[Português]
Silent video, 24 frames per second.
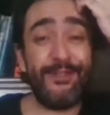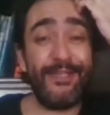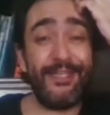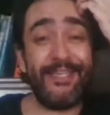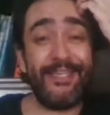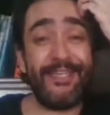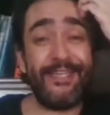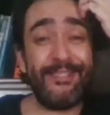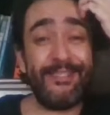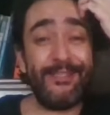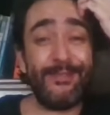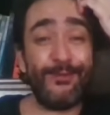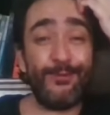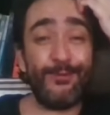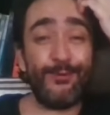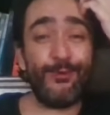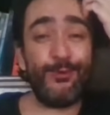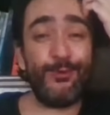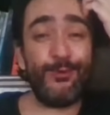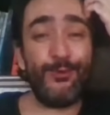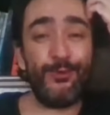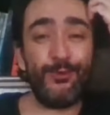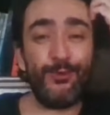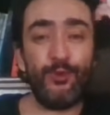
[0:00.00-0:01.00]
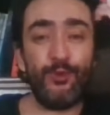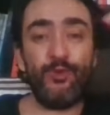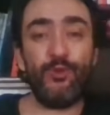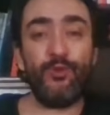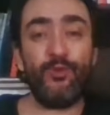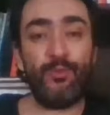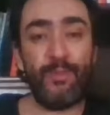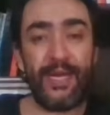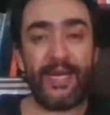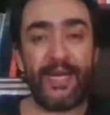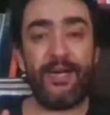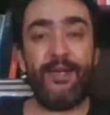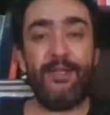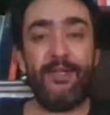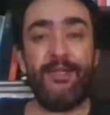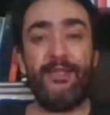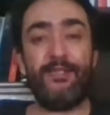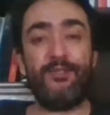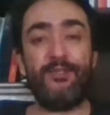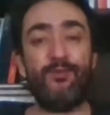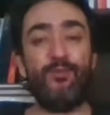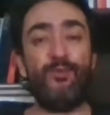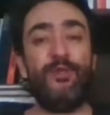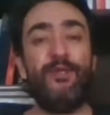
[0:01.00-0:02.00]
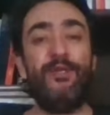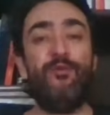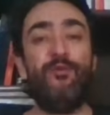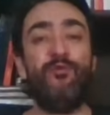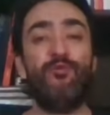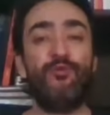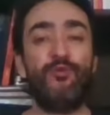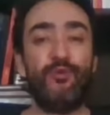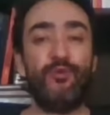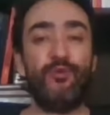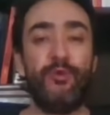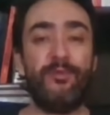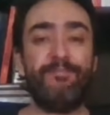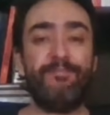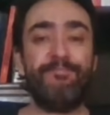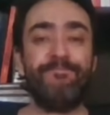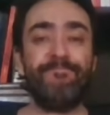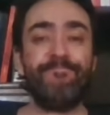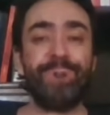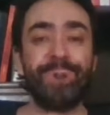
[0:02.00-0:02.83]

é, do, de um mecanismo que ele usou. Nos